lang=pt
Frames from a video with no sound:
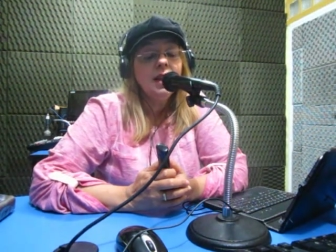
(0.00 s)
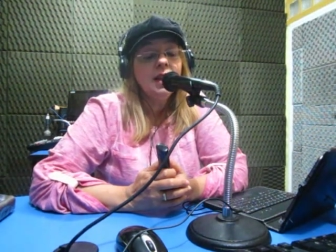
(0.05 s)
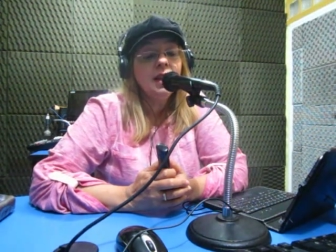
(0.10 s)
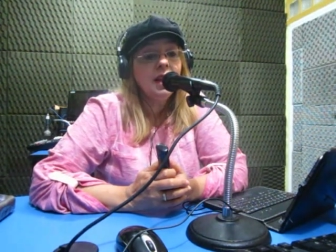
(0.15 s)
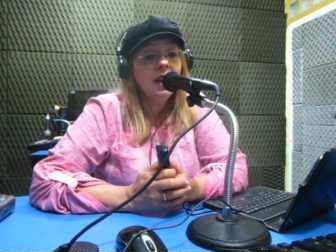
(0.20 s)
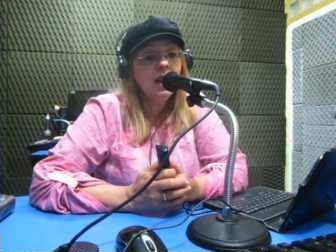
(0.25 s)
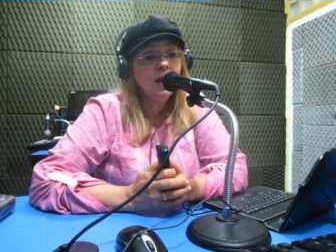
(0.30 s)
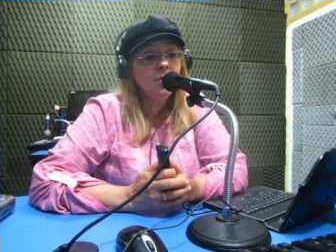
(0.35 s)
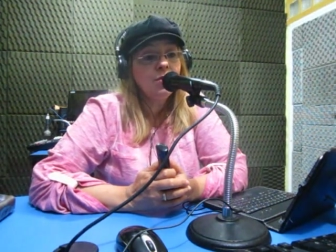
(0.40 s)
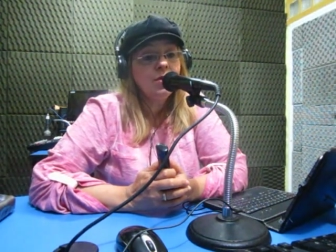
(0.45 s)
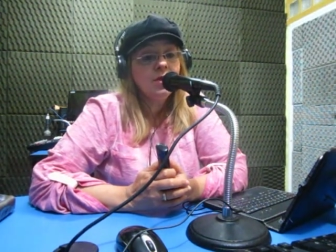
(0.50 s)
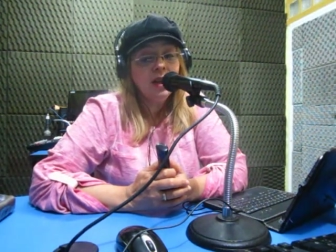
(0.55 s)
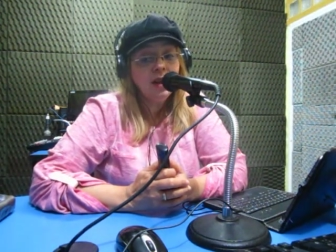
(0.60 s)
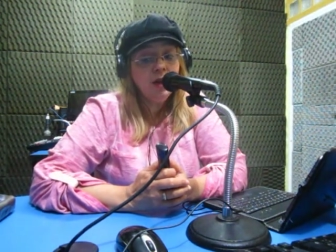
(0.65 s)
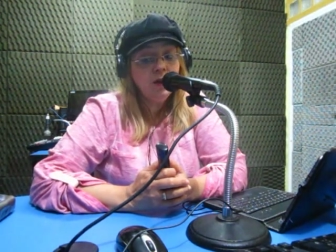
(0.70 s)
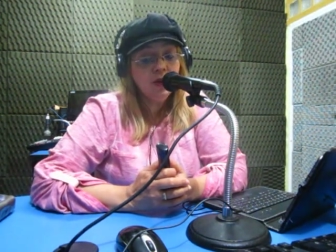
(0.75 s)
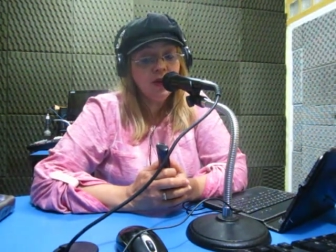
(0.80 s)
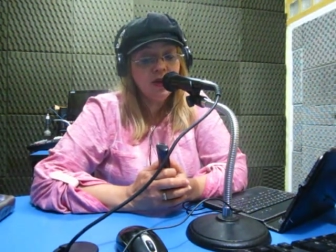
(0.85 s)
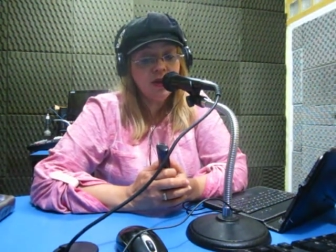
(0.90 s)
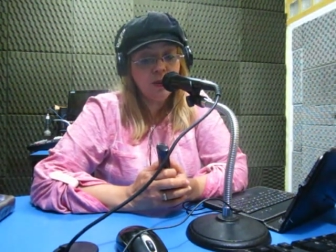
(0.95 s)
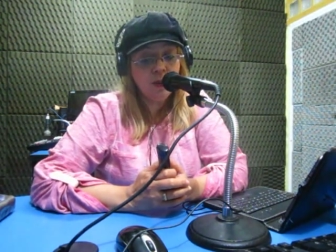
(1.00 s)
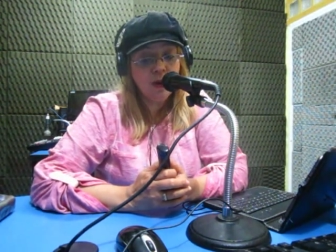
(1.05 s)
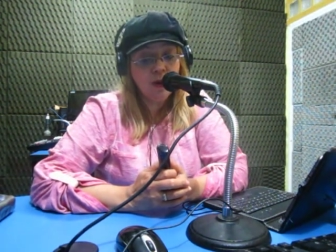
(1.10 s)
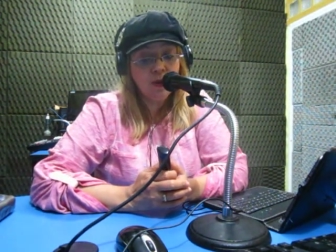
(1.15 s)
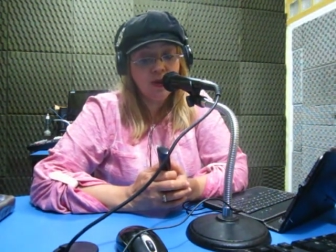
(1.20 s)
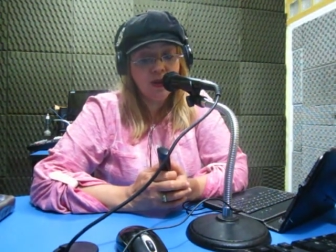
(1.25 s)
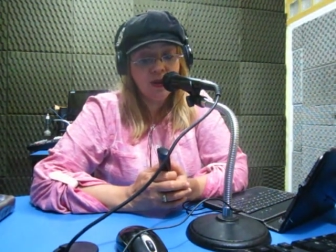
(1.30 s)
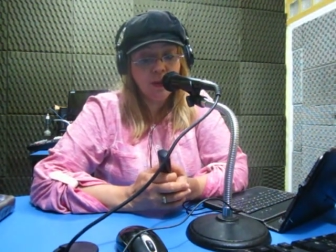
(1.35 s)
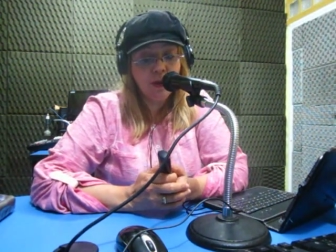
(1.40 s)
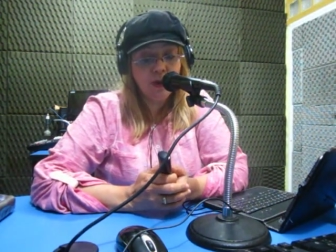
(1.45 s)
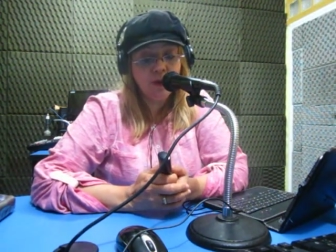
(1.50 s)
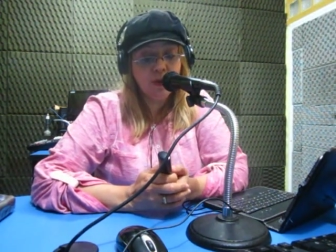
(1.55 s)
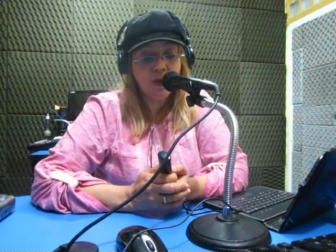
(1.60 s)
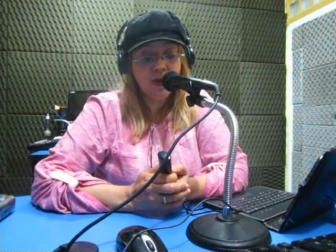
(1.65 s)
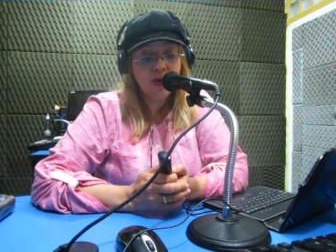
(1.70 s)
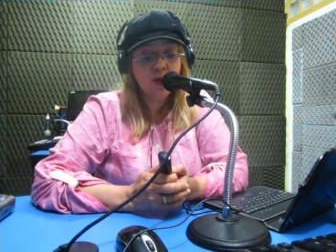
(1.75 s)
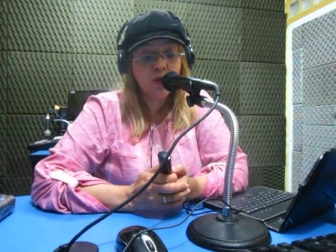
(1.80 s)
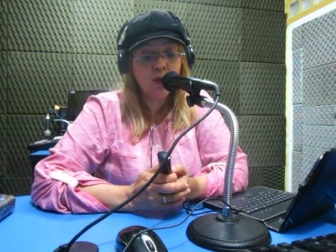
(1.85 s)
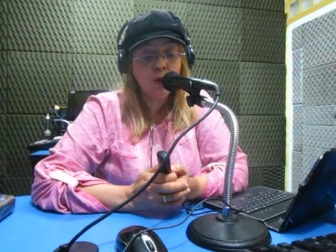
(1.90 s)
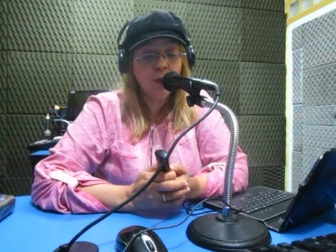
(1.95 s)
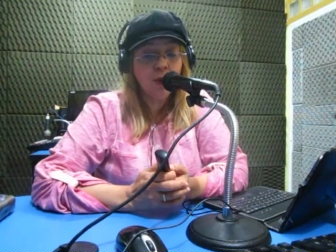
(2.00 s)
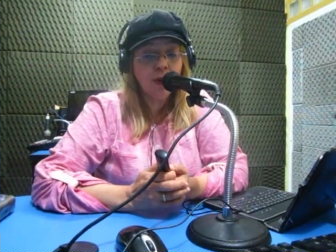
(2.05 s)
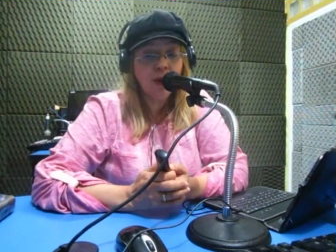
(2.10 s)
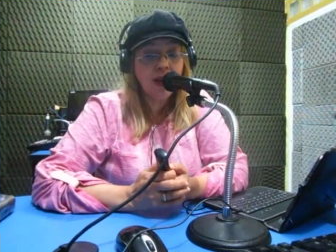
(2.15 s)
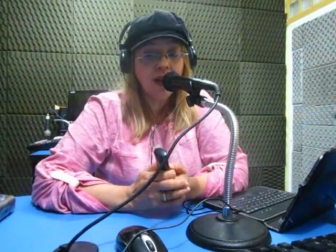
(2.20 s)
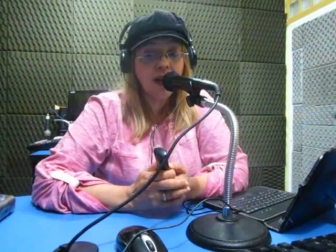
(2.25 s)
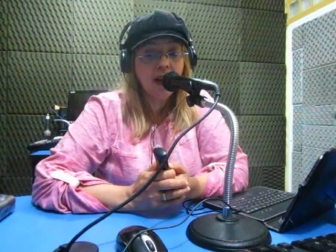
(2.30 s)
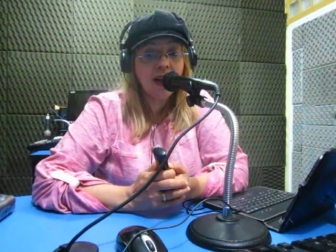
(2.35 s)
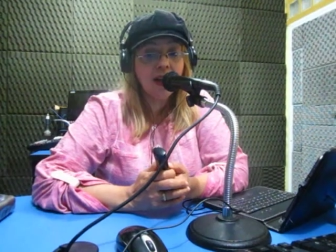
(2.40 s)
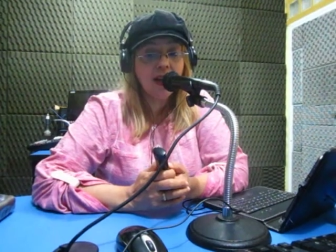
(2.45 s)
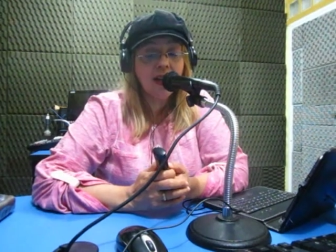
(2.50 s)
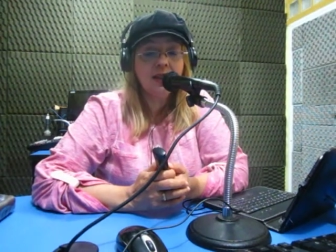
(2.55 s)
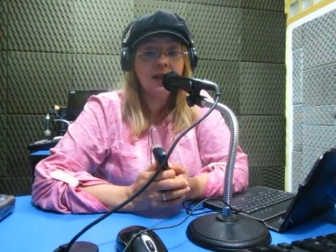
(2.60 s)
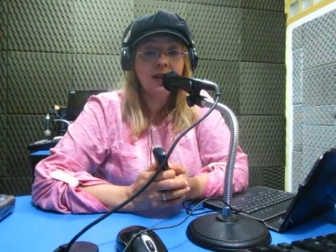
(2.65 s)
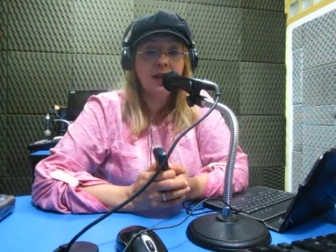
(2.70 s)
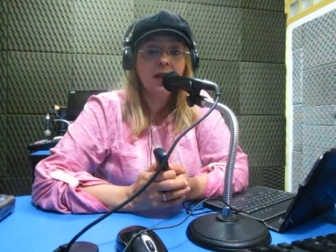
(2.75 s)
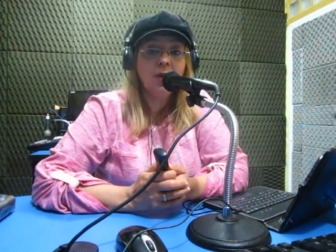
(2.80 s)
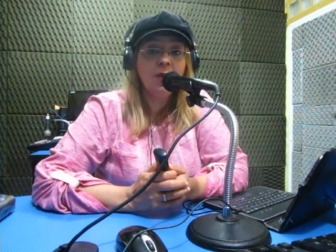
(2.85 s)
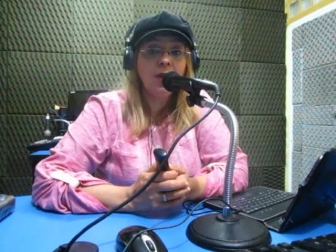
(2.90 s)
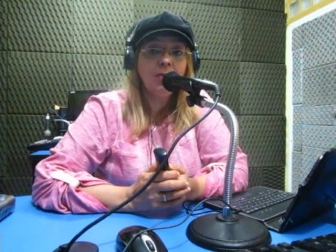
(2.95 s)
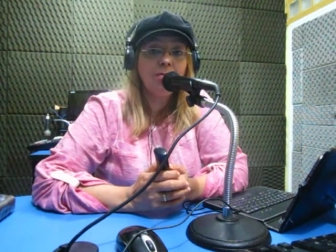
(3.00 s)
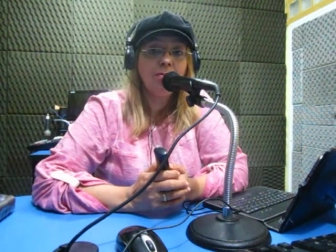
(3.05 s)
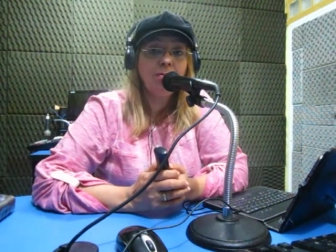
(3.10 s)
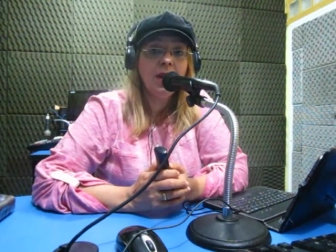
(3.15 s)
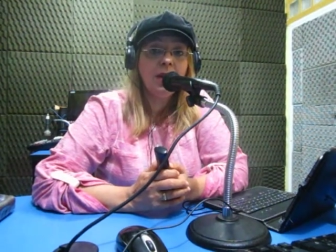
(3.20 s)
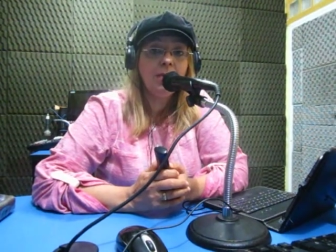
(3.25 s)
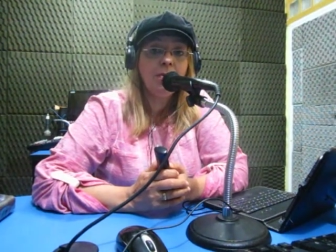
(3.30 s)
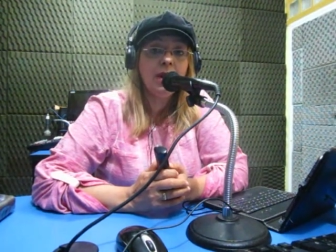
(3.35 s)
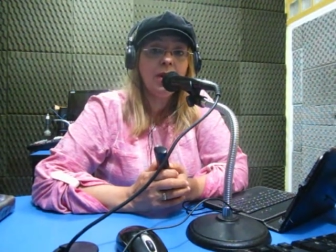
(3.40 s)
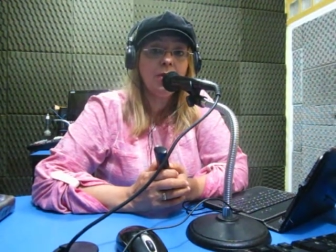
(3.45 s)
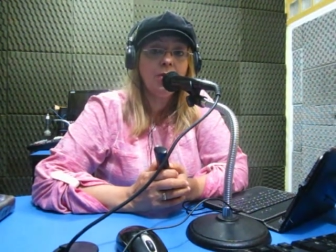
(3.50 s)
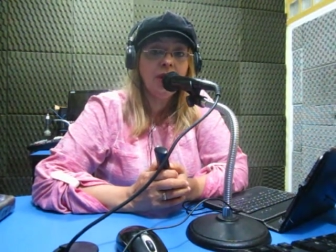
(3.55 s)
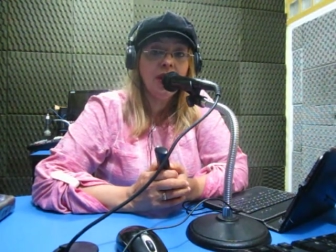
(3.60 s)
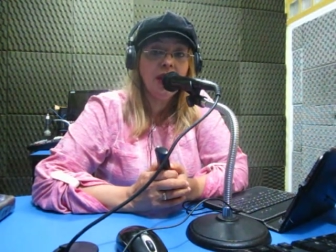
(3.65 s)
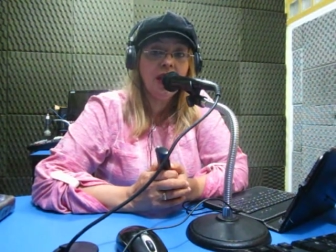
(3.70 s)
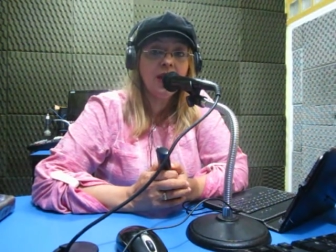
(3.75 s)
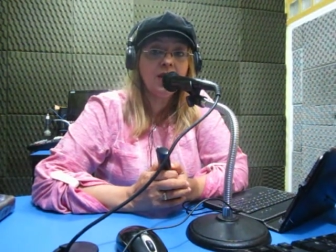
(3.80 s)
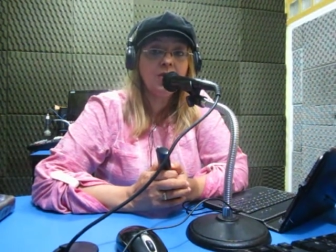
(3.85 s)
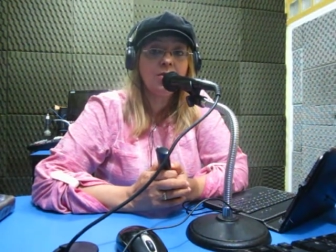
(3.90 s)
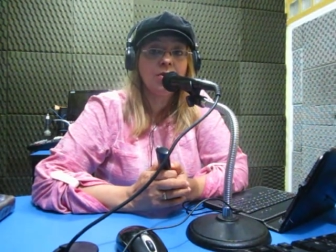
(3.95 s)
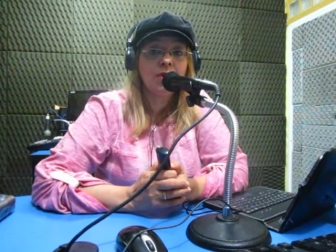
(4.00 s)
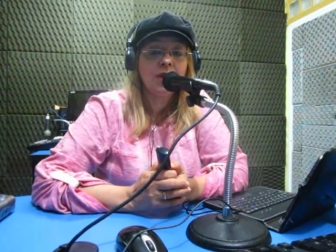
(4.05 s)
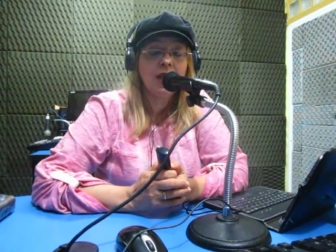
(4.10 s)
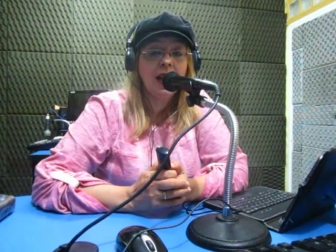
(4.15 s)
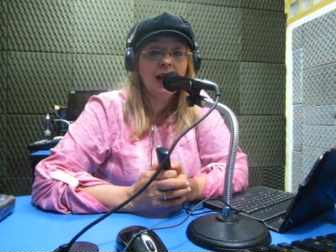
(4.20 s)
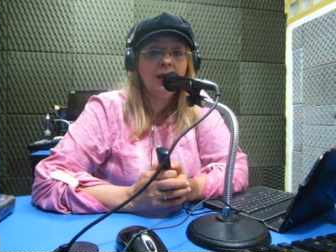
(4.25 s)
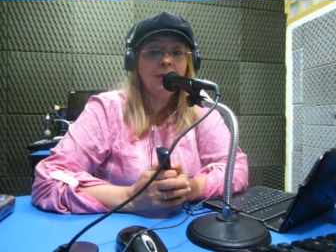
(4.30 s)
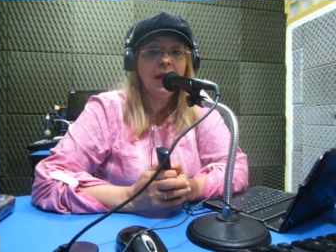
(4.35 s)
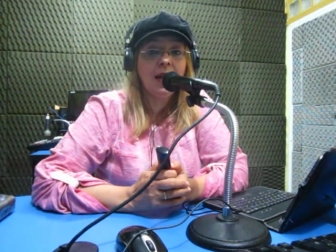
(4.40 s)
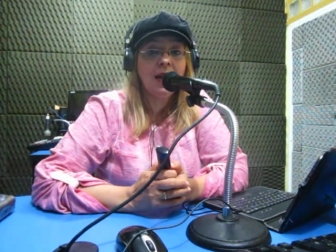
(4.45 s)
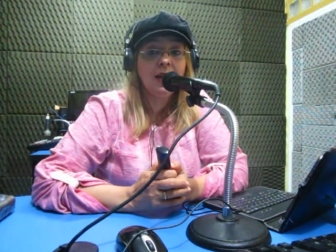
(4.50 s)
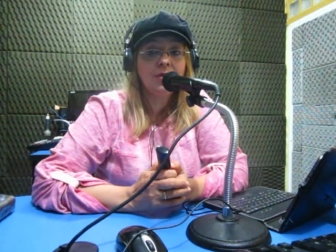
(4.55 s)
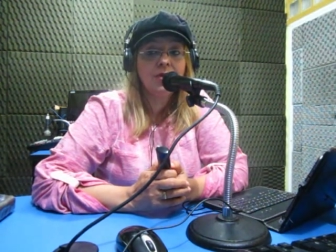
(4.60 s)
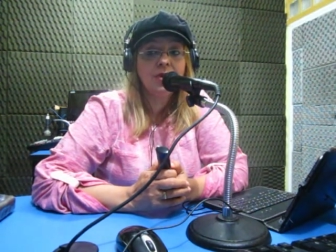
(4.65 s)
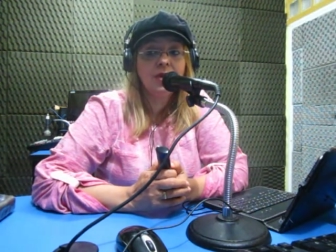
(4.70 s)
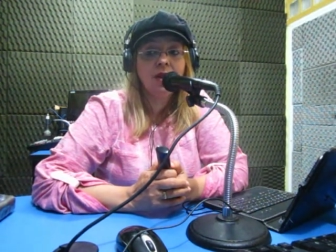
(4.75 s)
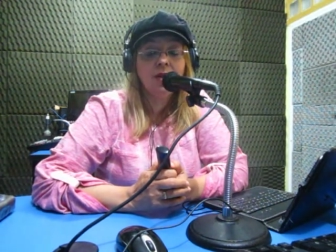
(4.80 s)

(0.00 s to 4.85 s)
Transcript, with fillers: Queridos, eu vou dizer uma coisa para vocês com muita clareza, não é bíblico isso, tá, amados?